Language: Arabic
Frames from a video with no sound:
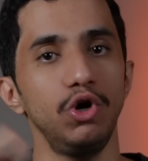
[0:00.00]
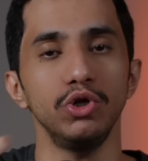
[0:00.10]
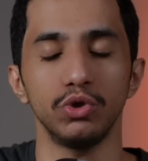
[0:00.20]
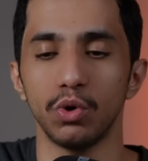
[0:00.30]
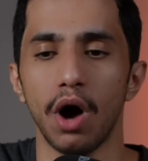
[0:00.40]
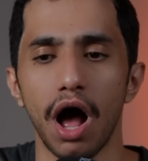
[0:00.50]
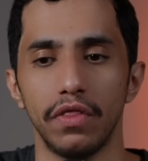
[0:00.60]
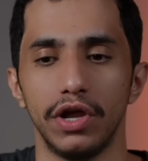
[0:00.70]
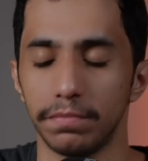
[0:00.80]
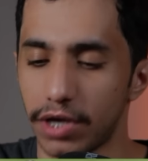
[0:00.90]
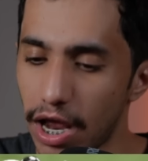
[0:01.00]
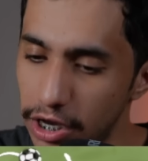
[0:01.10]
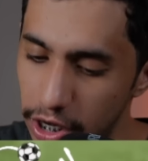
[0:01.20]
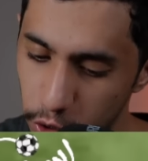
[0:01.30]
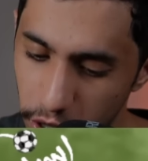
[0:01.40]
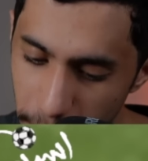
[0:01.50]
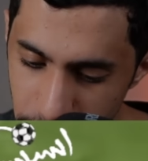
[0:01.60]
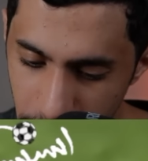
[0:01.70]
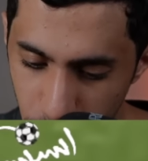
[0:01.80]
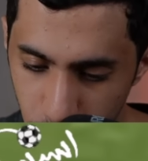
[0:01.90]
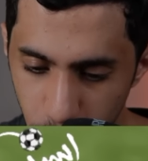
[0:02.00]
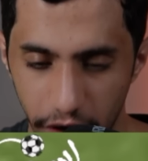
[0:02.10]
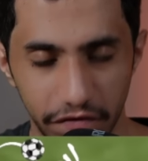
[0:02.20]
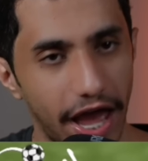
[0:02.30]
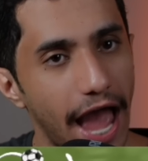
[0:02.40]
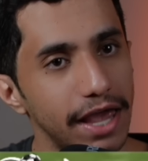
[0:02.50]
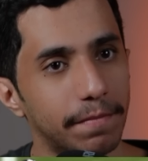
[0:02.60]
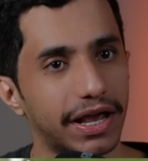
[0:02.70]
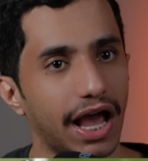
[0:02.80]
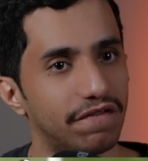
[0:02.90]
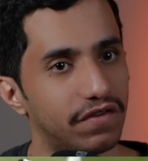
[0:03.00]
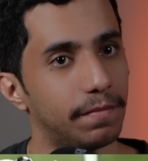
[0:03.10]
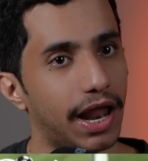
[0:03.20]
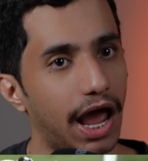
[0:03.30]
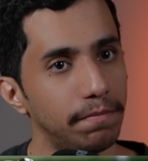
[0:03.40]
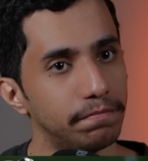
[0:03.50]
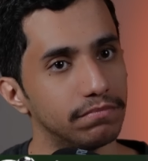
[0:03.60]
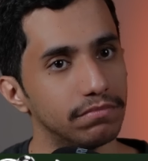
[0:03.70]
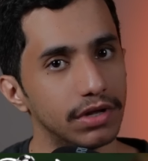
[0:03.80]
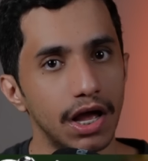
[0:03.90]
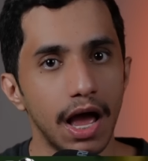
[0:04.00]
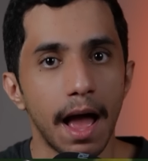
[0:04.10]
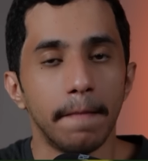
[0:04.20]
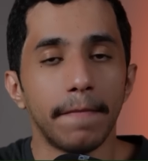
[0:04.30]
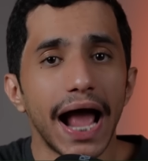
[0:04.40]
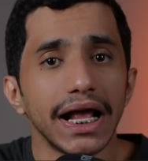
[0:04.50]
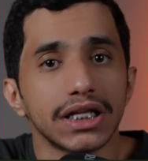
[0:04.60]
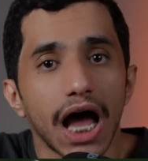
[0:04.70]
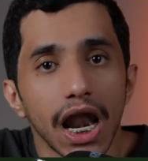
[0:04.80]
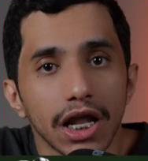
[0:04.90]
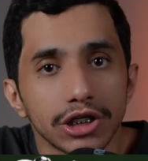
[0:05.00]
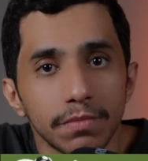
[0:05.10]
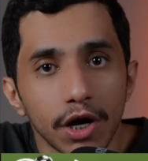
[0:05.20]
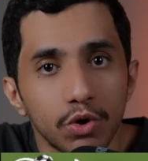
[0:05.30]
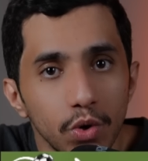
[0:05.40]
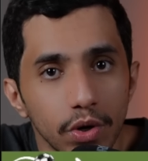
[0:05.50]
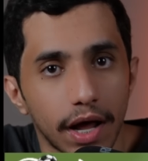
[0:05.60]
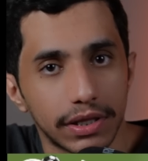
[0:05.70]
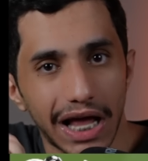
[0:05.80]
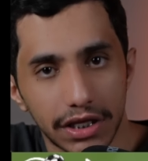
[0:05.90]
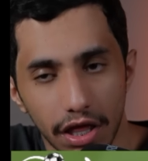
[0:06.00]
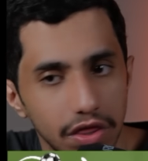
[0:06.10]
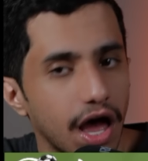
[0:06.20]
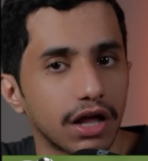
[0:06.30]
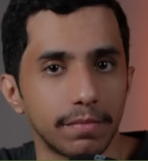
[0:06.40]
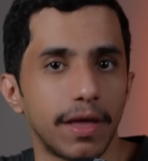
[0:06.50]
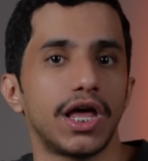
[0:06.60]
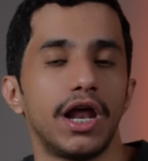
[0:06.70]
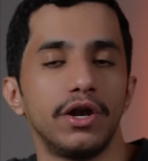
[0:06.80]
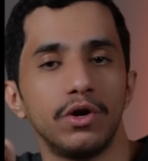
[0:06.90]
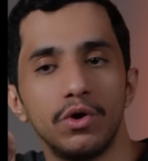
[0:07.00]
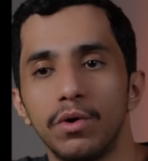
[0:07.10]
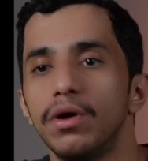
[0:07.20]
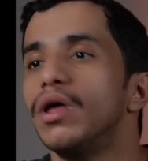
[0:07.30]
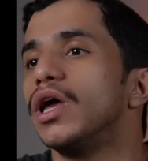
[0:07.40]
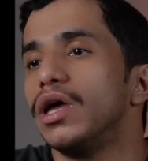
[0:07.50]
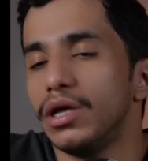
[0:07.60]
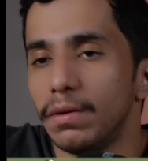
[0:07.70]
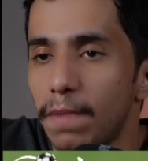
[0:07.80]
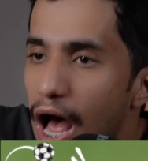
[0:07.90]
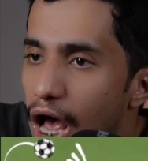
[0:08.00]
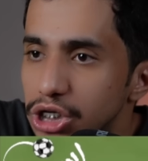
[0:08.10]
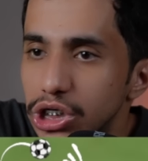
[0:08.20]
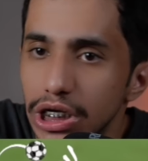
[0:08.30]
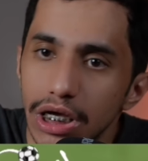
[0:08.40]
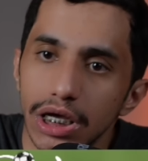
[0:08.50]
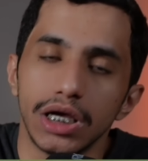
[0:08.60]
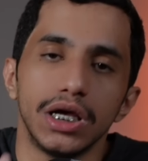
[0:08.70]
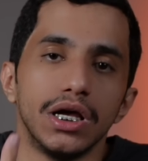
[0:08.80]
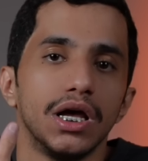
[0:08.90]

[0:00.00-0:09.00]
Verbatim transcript: عنده هذه الامكانيه انه يمسك الكوره في اي مكان في الملعب ما يتخلص من الكوره تحت الضغط مثلا انه يباصي